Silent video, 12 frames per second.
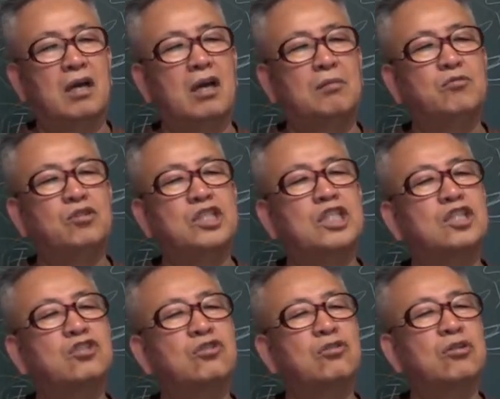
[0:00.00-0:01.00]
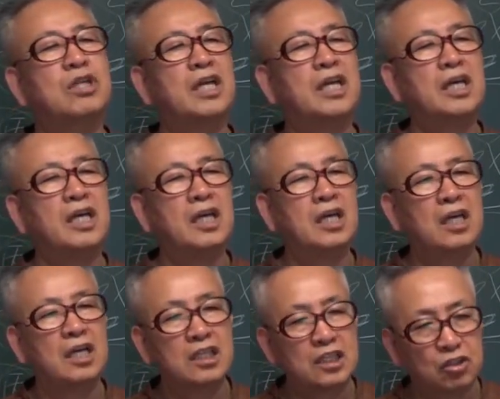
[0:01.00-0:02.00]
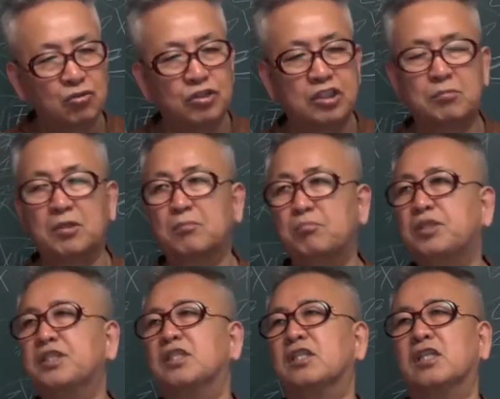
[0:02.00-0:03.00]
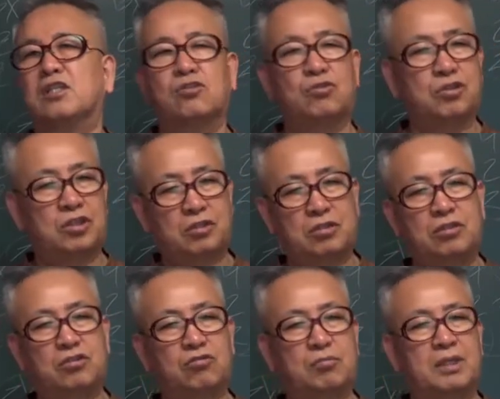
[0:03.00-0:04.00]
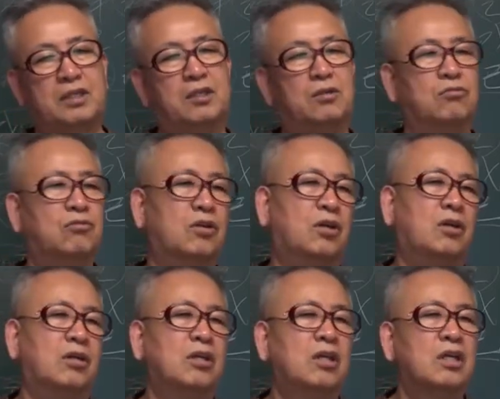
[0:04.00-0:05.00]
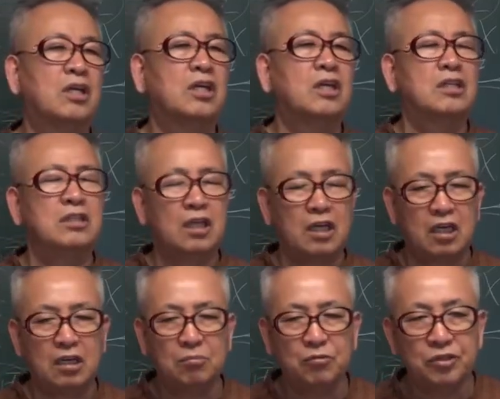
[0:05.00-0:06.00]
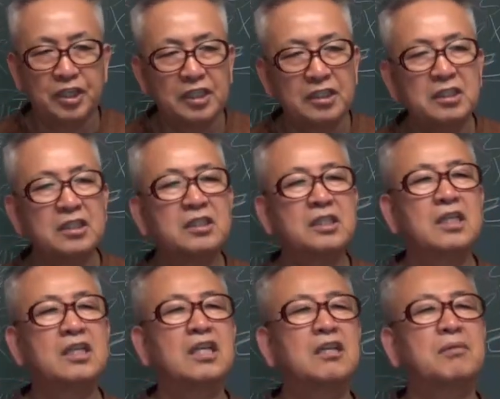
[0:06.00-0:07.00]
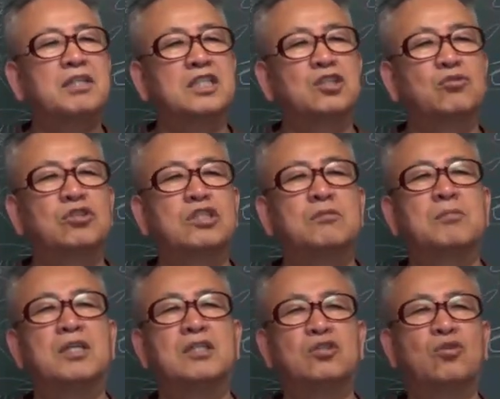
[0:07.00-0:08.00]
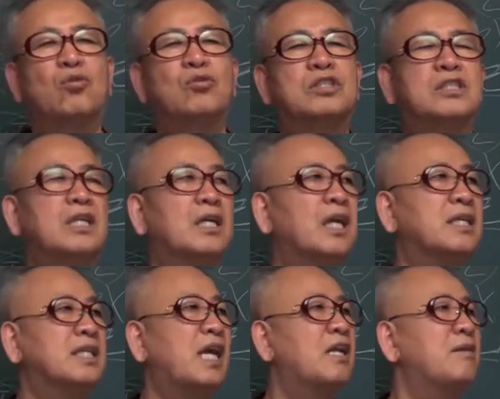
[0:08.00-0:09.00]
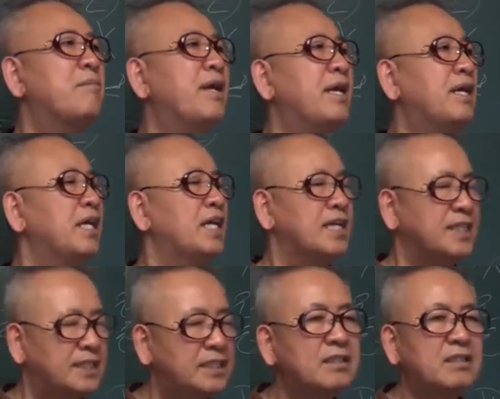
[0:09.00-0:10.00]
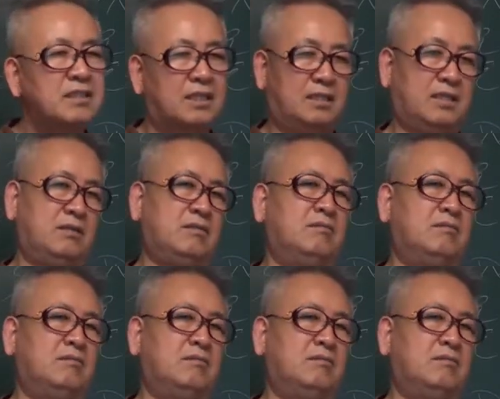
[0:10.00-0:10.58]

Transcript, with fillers: 너무 신쪽에 치우치면 미쳤다는 소리를 들을 수밖에 없어요. 너무 현실 세계에만 치우치면 속세의 삶에 찌들게 돼요.